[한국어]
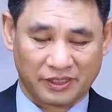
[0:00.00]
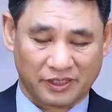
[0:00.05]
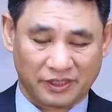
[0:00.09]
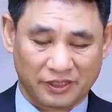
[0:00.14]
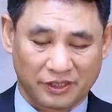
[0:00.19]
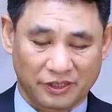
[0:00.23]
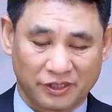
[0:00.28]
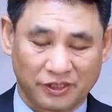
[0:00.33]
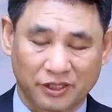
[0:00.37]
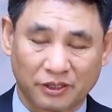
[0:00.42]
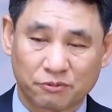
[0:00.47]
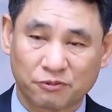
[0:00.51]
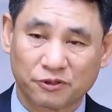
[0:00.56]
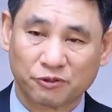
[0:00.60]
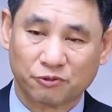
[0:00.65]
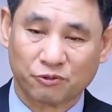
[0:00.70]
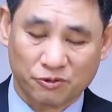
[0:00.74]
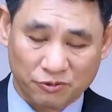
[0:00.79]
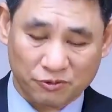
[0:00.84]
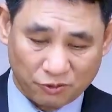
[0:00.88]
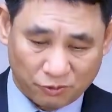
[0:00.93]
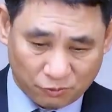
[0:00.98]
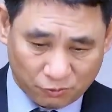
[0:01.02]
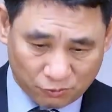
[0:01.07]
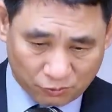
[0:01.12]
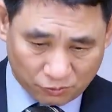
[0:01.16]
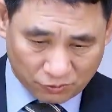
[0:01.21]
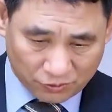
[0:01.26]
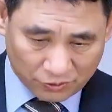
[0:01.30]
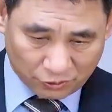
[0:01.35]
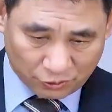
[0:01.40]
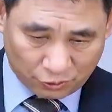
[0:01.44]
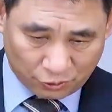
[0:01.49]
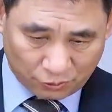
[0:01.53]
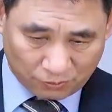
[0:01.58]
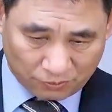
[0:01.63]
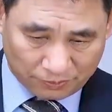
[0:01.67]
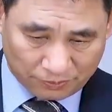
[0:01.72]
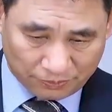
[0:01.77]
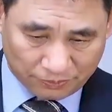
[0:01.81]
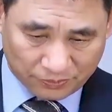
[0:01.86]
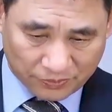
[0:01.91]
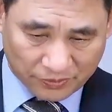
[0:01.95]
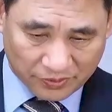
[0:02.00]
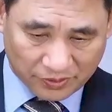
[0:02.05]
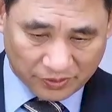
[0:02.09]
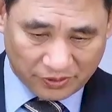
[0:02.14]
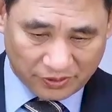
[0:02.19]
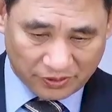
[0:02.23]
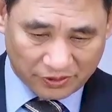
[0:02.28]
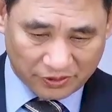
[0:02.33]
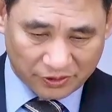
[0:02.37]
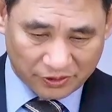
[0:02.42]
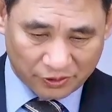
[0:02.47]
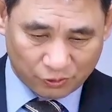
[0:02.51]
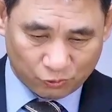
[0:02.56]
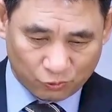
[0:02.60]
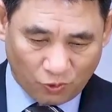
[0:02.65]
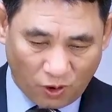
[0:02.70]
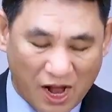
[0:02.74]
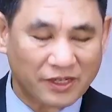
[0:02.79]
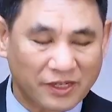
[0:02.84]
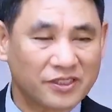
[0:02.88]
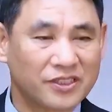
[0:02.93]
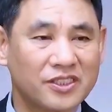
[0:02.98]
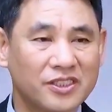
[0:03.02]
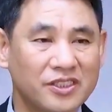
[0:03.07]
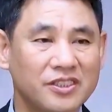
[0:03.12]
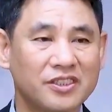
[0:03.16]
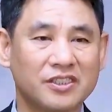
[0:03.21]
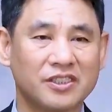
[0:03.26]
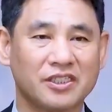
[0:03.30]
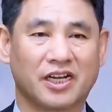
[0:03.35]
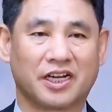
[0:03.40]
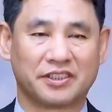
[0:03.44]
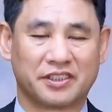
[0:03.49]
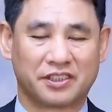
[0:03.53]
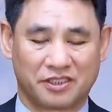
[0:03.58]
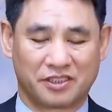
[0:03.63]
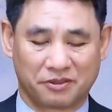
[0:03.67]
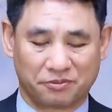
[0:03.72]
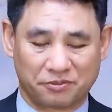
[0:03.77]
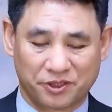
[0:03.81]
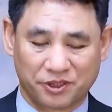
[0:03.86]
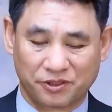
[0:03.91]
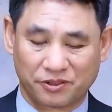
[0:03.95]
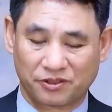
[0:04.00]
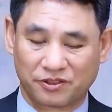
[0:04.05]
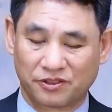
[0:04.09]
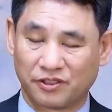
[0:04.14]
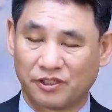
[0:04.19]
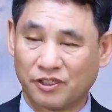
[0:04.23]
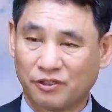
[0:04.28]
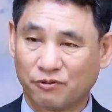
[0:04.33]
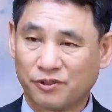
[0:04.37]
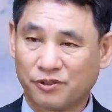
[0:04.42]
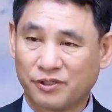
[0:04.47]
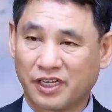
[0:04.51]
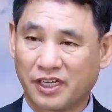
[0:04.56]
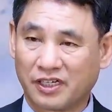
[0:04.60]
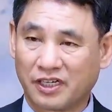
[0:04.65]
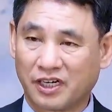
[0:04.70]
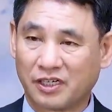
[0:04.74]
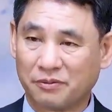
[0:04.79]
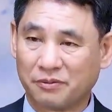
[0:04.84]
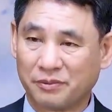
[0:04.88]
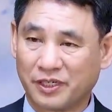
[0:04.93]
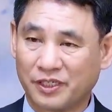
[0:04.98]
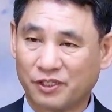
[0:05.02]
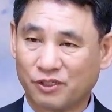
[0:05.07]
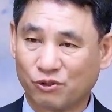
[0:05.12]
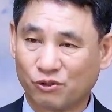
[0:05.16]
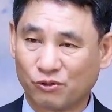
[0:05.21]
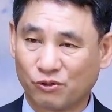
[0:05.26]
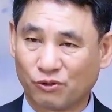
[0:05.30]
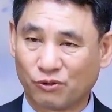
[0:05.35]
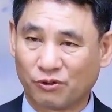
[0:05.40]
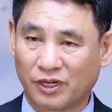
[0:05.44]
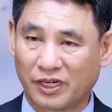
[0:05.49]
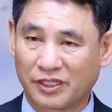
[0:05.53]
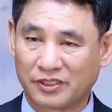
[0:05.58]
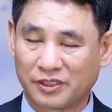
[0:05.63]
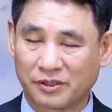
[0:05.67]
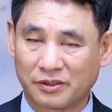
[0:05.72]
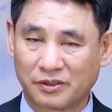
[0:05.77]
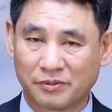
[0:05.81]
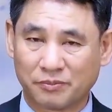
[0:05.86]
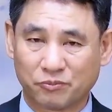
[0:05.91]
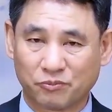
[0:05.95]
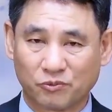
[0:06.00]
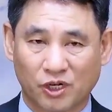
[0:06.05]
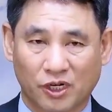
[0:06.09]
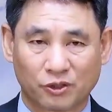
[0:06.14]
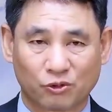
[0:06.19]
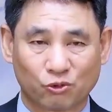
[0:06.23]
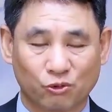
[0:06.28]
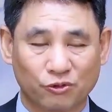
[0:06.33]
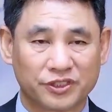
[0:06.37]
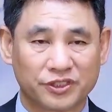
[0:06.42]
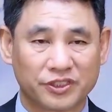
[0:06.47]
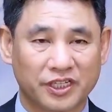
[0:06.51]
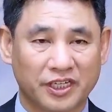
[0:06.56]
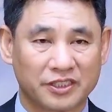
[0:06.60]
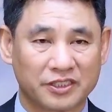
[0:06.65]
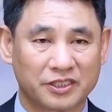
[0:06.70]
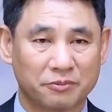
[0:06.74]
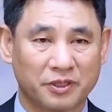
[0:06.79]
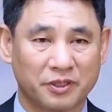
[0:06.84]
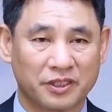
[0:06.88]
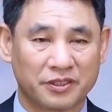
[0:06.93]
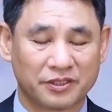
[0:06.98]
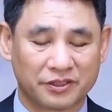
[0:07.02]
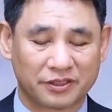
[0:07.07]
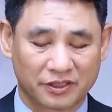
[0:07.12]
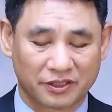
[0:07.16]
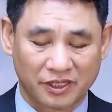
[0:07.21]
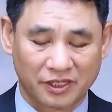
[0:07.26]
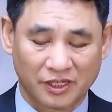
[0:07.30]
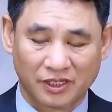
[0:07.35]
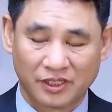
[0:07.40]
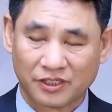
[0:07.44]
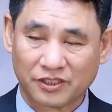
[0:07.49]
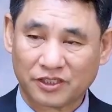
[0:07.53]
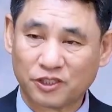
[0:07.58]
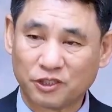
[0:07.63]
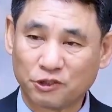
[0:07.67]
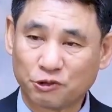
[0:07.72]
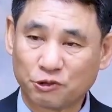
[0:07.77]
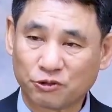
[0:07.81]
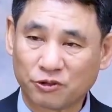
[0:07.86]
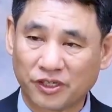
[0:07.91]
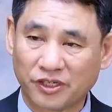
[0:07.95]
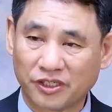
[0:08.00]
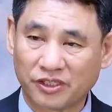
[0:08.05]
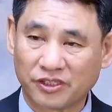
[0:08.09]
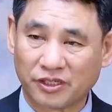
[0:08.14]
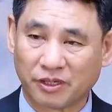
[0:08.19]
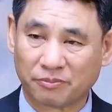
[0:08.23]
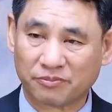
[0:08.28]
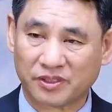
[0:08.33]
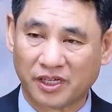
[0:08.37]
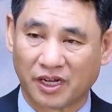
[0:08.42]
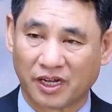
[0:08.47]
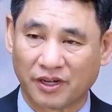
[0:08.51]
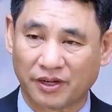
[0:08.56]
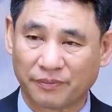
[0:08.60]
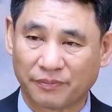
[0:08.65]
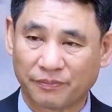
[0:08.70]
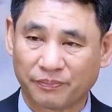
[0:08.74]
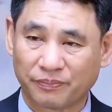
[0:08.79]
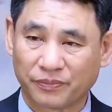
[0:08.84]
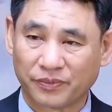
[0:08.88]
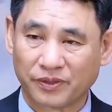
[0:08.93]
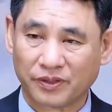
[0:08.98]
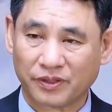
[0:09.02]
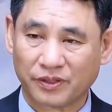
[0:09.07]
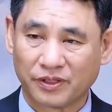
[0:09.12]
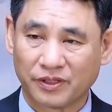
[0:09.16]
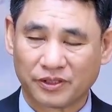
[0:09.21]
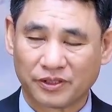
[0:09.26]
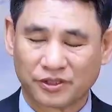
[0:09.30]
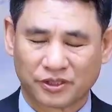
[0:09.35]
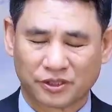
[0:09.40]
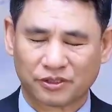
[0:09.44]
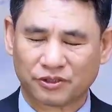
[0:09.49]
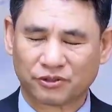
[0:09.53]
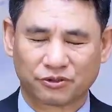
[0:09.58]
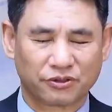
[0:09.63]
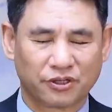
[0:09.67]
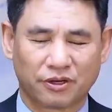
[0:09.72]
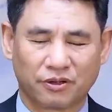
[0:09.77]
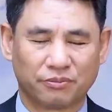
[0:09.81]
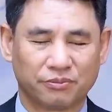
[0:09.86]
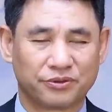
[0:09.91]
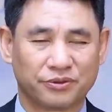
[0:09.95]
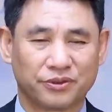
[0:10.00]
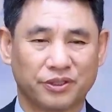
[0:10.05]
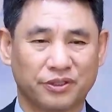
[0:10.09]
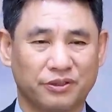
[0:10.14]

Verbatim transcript: 여러분, 좀 그 확신을 가지십시오. 우리 하나님의 인도하심과 통치하시면은 실수가 있다 없다. 실수가 없어요.